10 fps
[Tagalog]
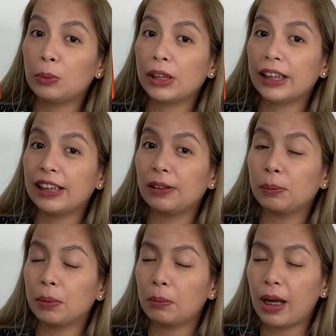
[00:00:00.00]
na magandang
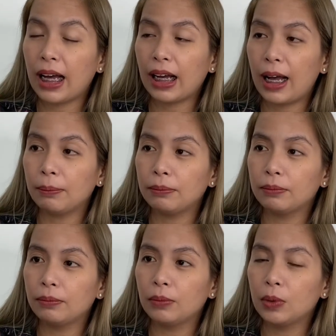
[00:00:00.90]
pang backup,
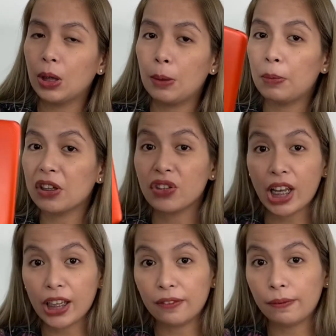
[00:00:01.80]
pang
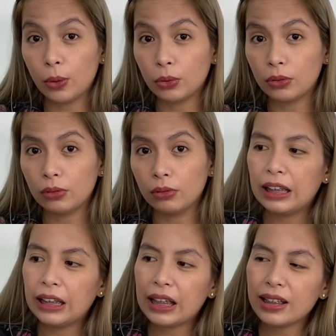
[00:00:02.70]
second phone.
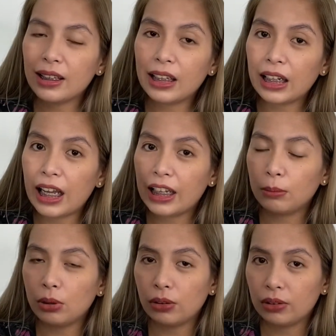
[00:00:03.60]
Kasi
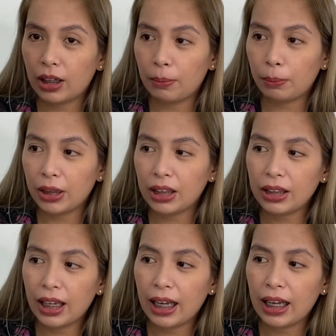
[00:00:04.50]
reliable yung company
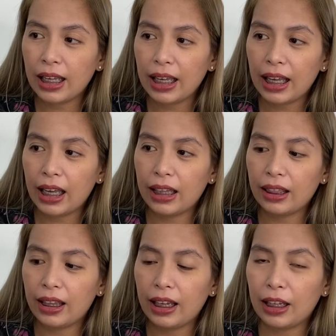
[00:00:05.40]
niya, and
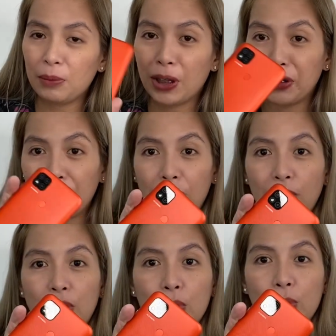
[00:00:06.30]
then maganda yung
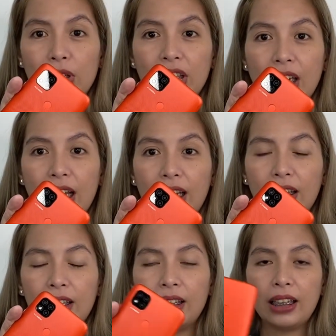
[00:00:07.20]
itsura niya,
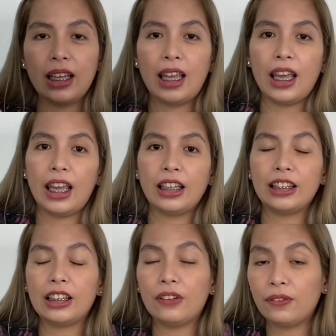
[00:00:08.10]

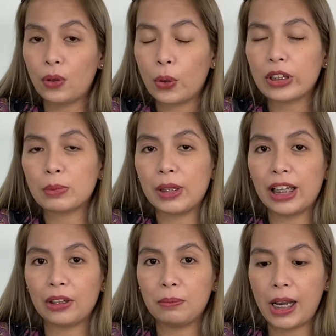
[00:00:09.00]
and of course
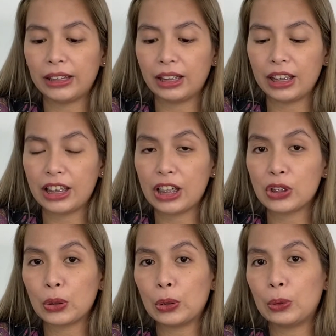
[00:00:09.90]
malaking battery niya,
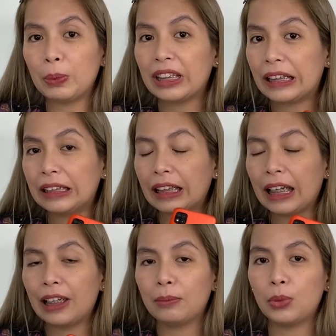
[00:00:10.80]
so matagal-tagal
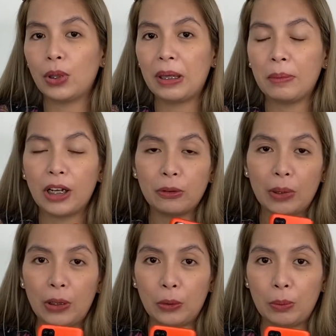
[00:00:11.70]
ang buhay bago
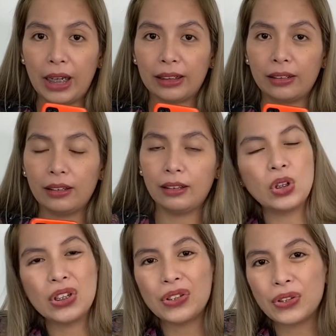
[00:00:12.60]
malubat.
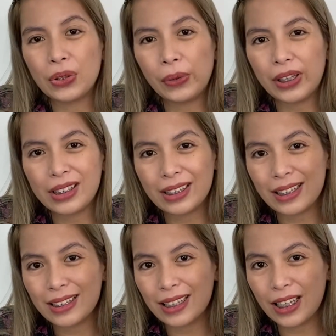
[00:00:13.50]
So is
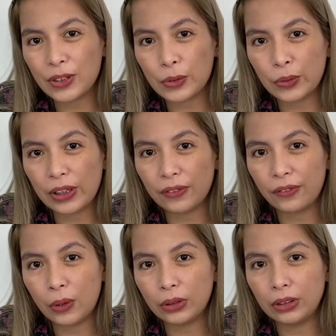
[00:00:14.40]
this a solid
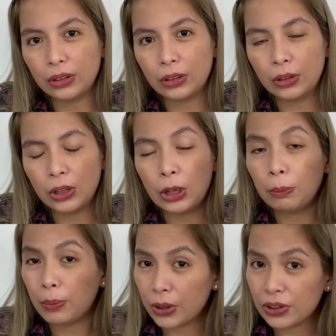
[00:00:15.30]
phone?
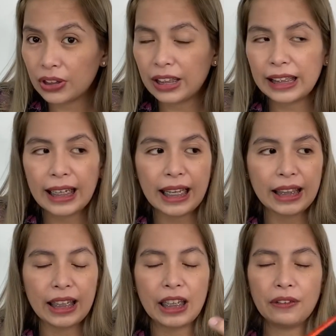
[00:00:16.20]
Personally, I
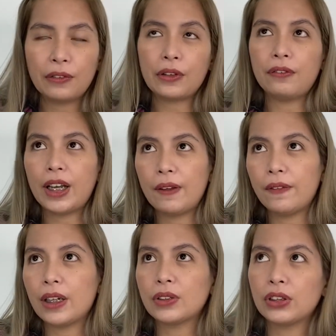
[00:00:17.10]
think for
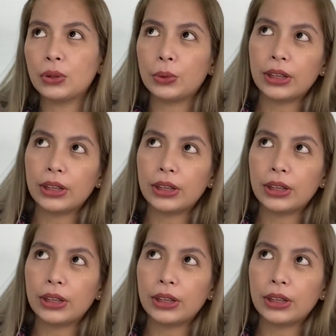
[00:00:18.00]
5,290,